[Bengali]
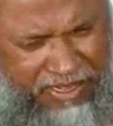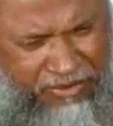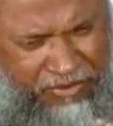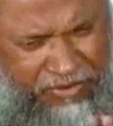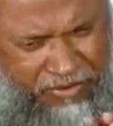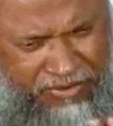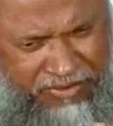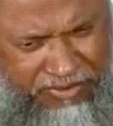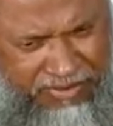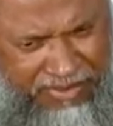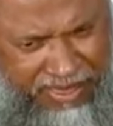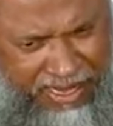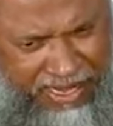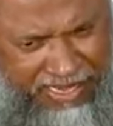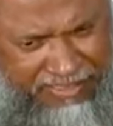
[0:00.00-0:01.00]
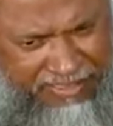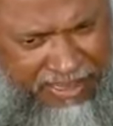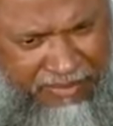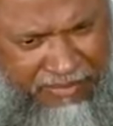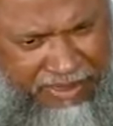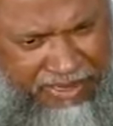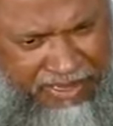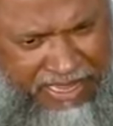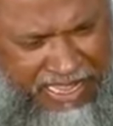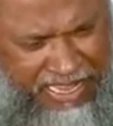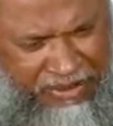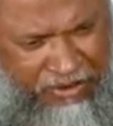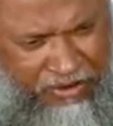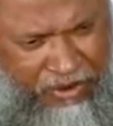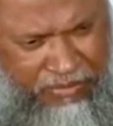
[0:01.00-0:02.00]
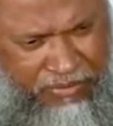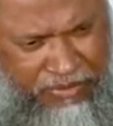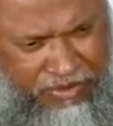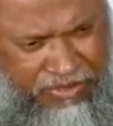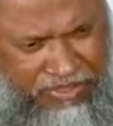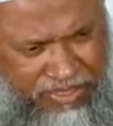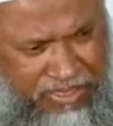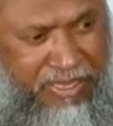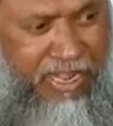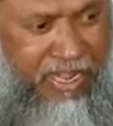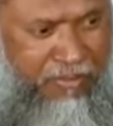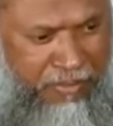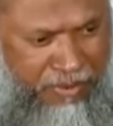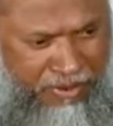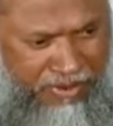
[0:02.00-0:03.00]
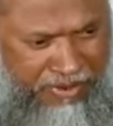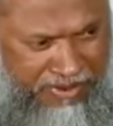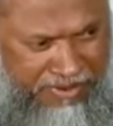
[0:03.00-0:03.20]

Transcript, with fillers: একটু হাসান মানি একরকম কনসিডারেবল